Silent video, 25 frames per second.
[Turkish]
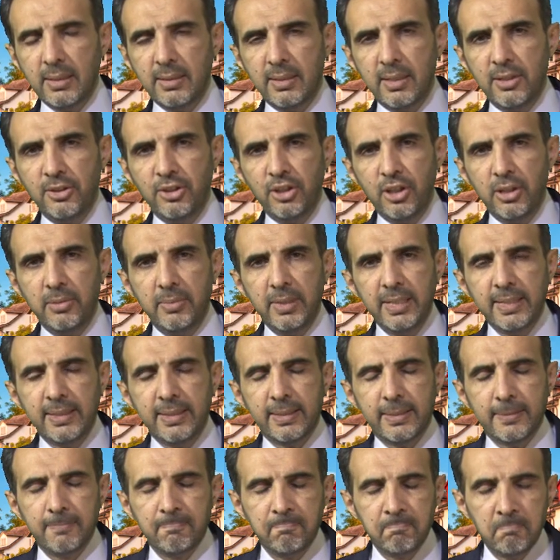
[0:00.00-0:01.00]

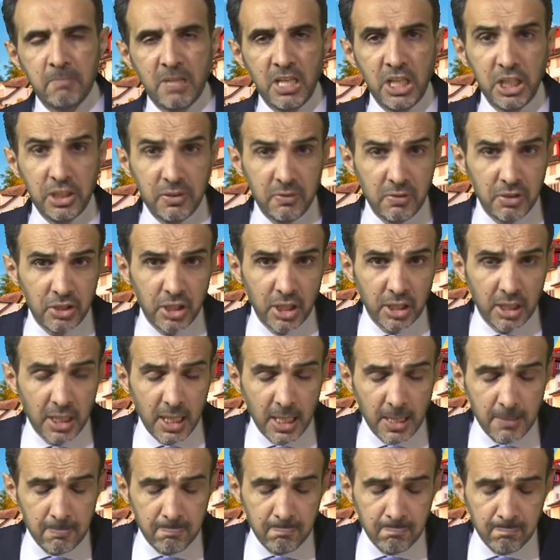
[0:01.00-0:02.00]
izleyicilerimiz
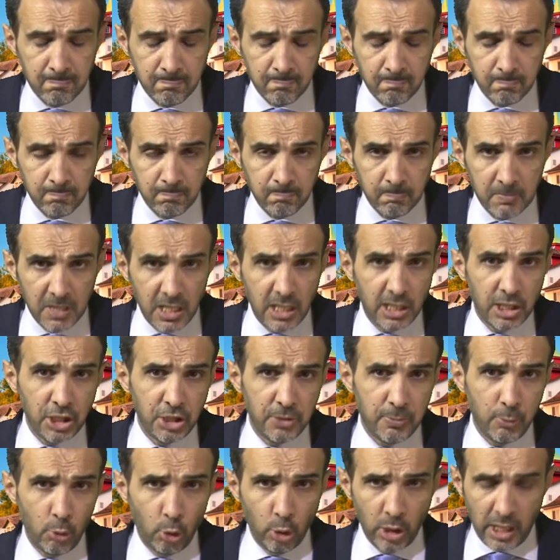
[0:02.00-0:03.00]
İsviçre'de
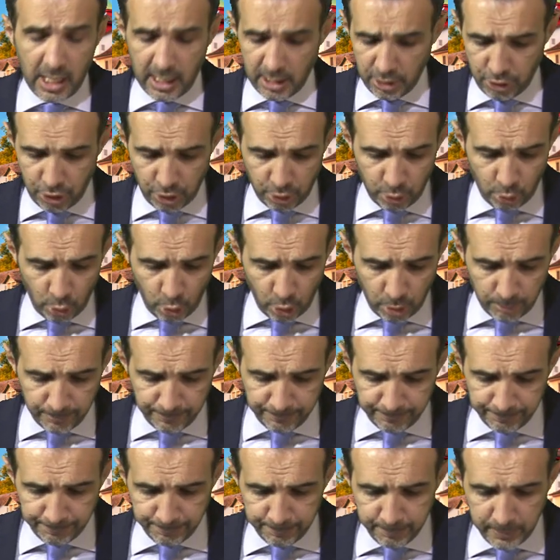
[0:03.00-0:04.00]
ilginç bir olay yaşanıyor.
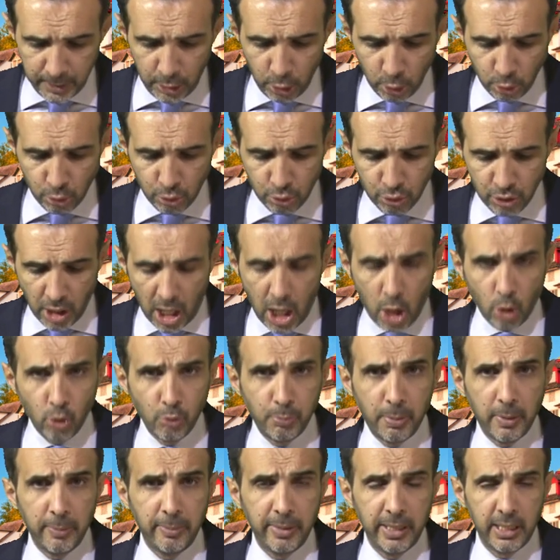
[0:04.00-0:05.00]
Biliyorsunuz
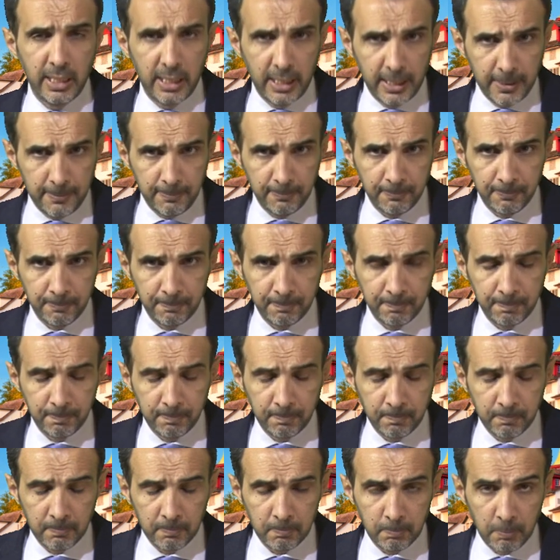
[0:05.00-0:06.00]
Avrupa Birliği
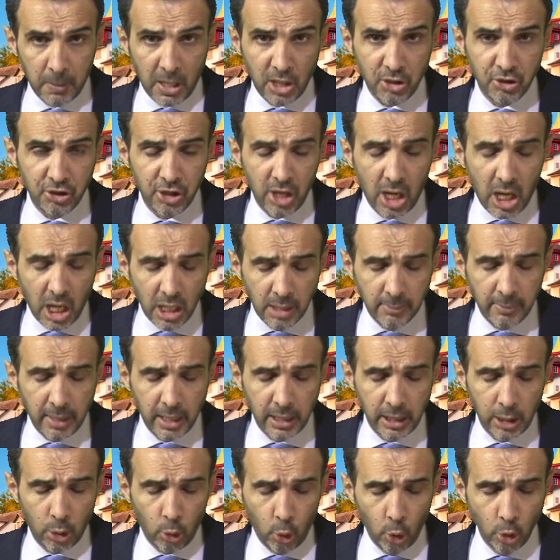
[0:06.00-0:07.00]
başta
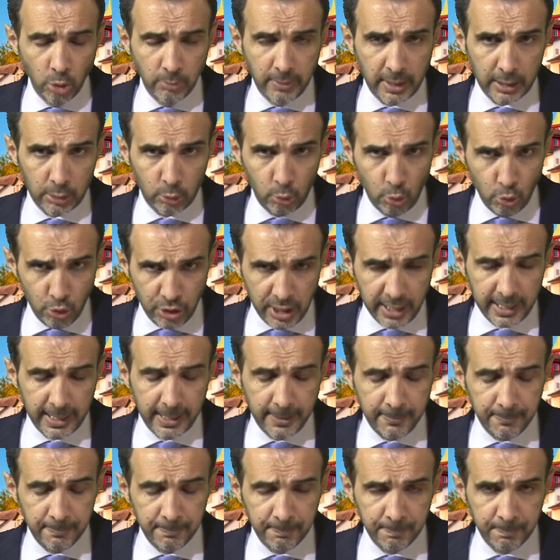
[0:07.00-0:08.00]
Almanya olmak
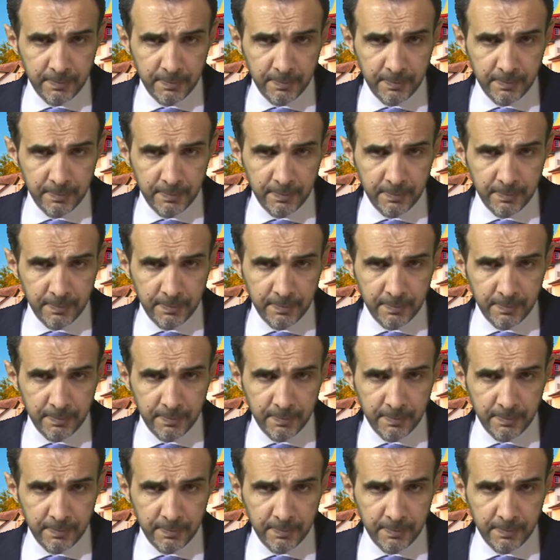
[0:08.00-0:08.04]
üzere